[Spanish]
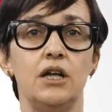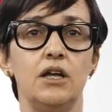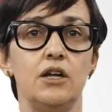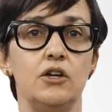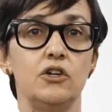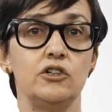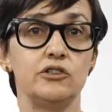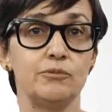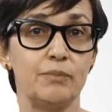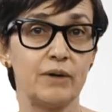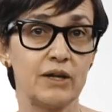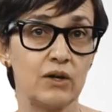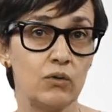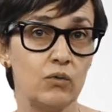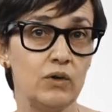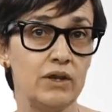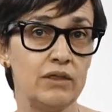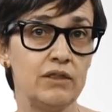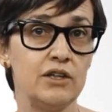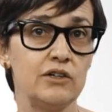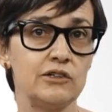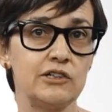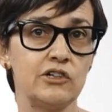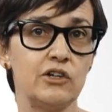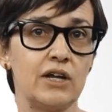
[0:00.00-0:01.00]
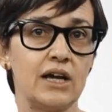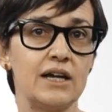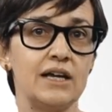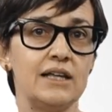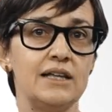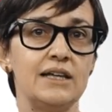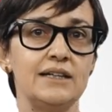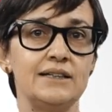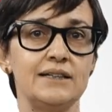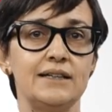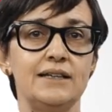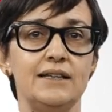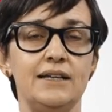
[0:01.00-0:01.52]
Los prejuicios son
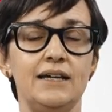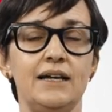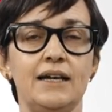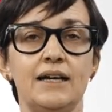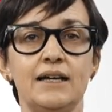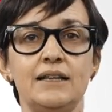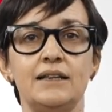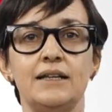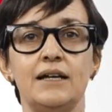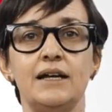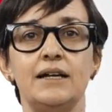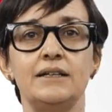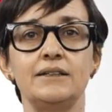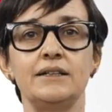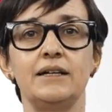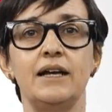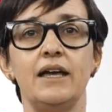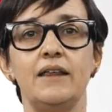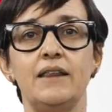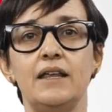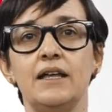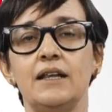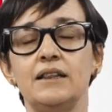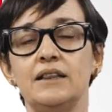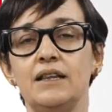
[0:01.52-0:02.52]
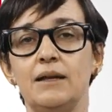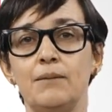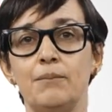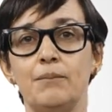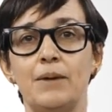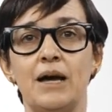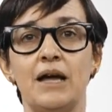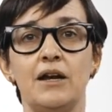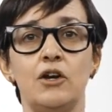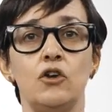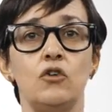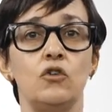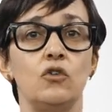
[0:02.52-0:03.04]
aquellas etiquetas que de
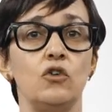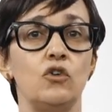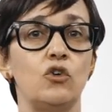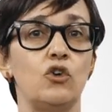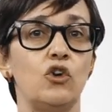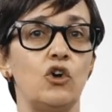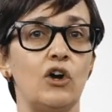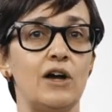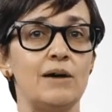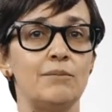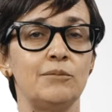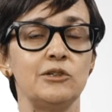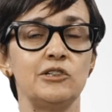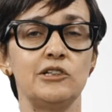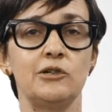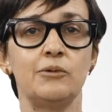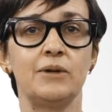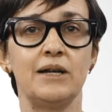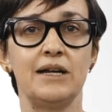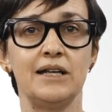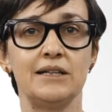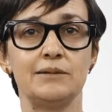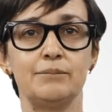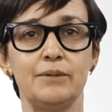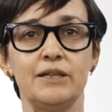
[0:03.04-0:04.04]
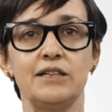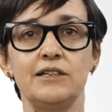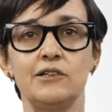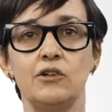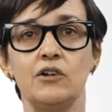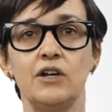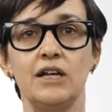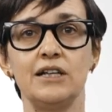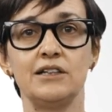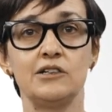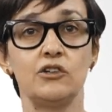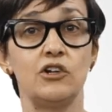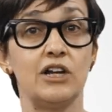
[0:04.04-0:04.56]
antemano colocamos sobre las
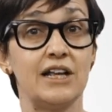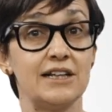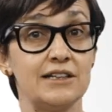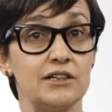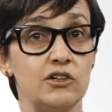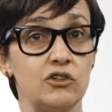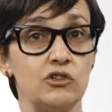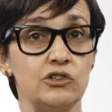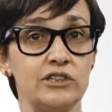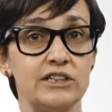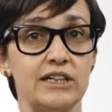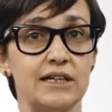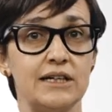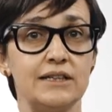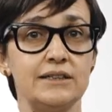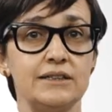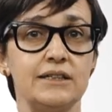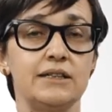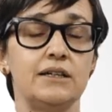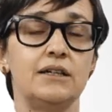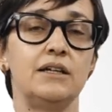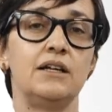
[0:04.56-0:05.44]
personas o las cosas